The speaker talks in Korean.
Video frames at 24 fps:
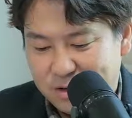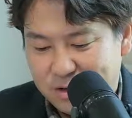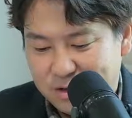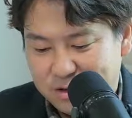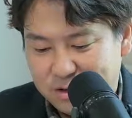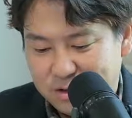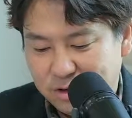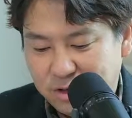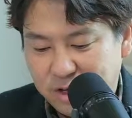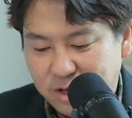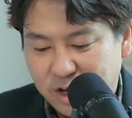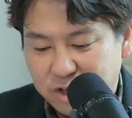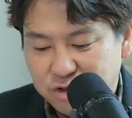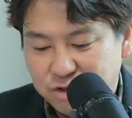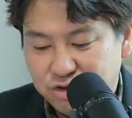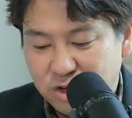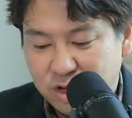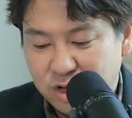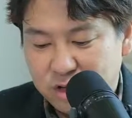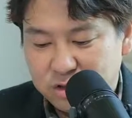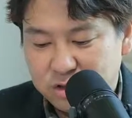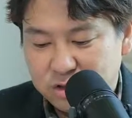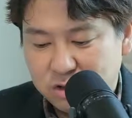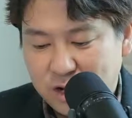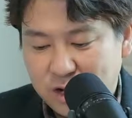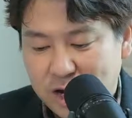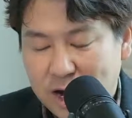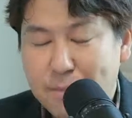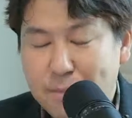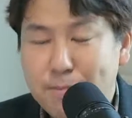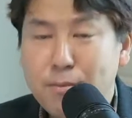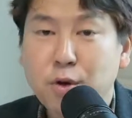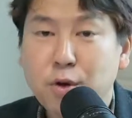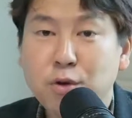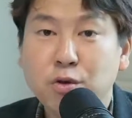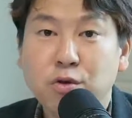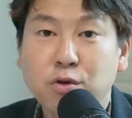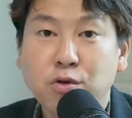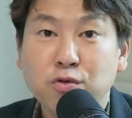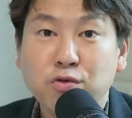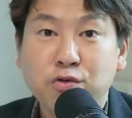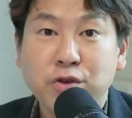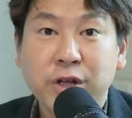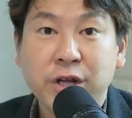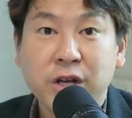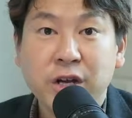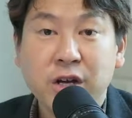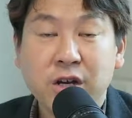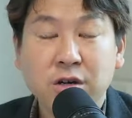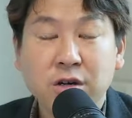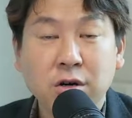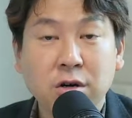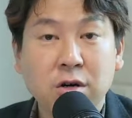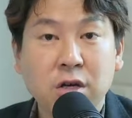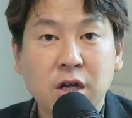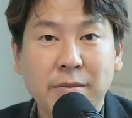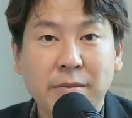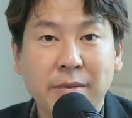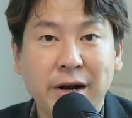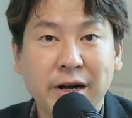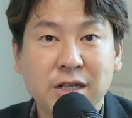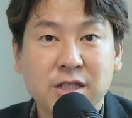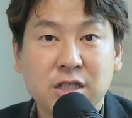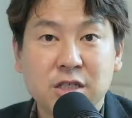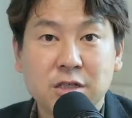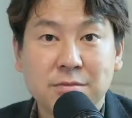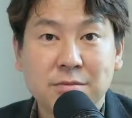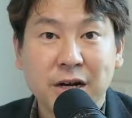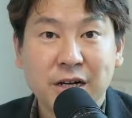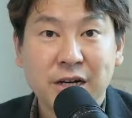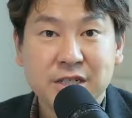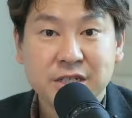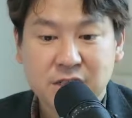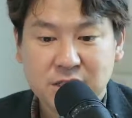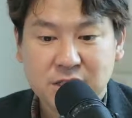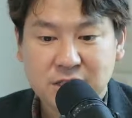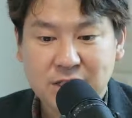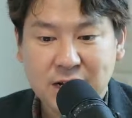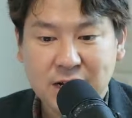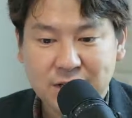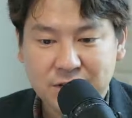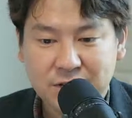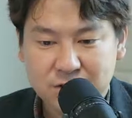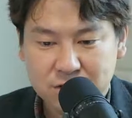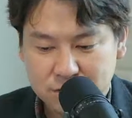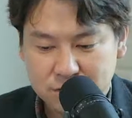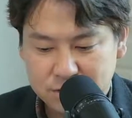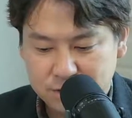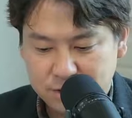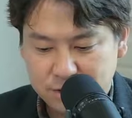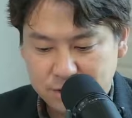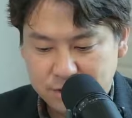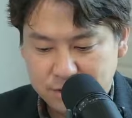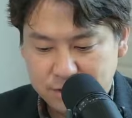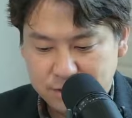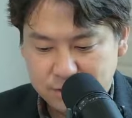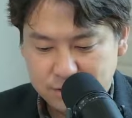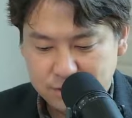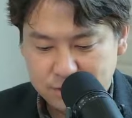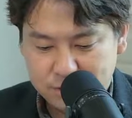어, 그런데 예수님께서는 한 번도 우리에게 그렇게 말씀하시진 않으셨어요.